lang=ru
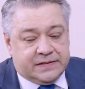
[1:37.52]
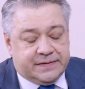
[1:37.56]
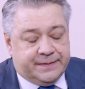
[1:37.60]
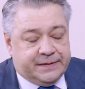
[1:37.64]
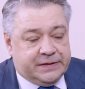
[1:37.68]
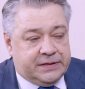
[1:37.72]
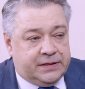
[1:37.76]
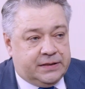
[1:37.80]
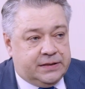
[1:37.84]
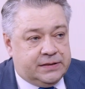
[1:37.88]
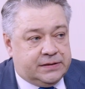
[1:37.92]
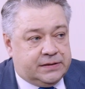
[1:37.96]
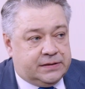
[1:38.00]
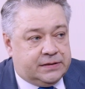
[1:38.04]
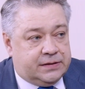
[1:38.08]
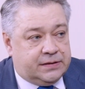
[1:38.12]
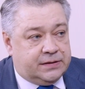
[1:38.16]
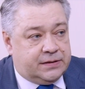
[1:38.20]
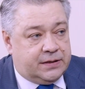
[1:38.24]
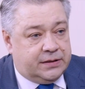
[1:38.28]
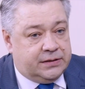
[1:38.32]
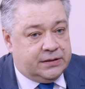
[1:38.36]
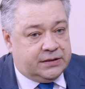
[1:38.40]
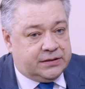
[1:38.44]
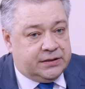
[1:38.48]
рассмотреть
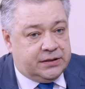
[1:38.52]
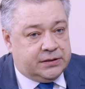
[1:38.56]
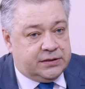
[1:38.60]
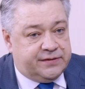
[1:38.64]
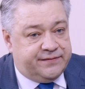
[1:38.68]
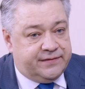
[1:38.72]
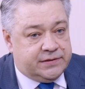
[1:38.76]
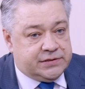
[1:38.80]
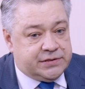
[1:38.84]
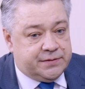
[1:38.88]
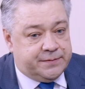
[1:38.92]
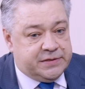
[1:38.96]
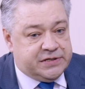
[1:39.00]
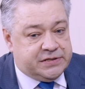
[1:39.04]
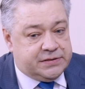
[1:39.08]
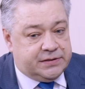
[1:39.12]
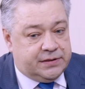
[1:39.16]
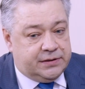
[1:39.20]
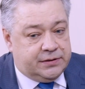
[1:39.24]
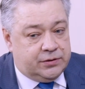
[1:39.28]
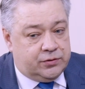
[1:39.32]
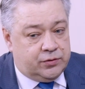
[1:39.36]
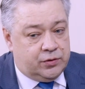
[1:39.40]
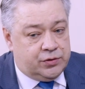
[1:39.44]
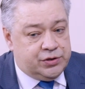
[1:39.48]
рынок
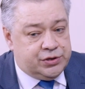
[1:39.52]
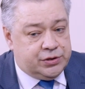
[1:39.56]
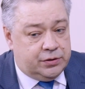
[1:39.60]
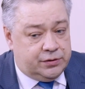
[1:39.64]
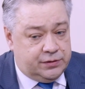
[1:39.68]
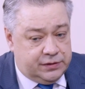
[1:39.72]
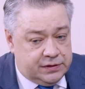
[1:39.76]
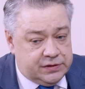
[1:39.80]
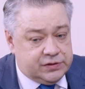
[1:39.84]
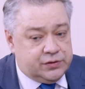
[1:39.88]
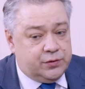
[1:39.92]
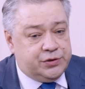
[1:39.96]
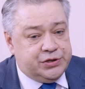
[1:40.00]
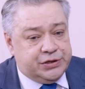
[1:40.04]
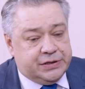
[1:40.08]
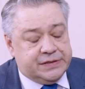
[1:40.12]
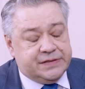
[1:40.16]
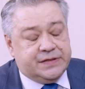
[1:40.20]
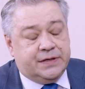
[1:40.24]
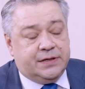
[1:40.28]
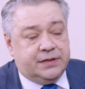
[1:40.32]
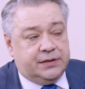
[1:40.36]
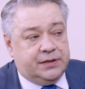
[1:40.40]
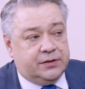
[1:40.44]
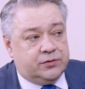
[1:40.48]
недвижимости не, не с
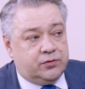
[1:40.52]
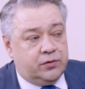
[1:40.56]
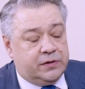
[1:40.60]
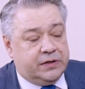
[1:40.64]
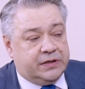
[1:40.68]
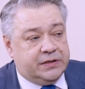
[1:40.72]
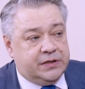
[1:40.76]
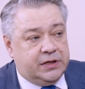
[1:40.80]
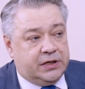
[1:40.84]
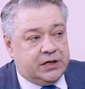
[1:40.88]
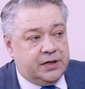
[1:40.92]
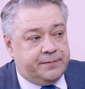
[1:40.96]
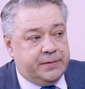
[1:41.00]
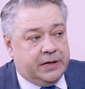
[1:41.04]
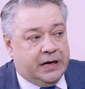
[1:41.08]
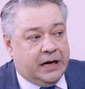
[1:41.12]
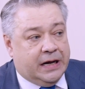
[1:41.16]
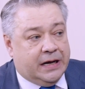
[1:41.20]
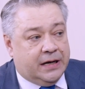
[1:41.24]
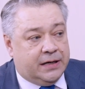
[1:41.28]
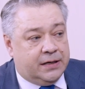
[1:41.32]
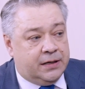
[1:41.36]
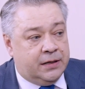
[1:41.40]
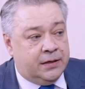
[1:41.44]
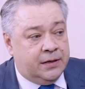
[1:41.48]
точки зрения только
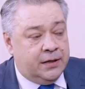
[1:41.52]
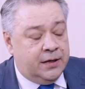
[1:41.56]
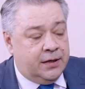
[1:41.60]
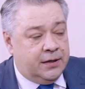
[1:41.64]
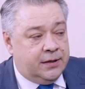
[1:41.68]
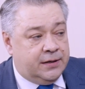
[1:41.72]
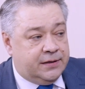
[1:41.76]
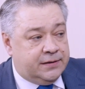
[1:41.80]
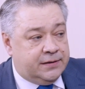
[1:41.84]
декабря, а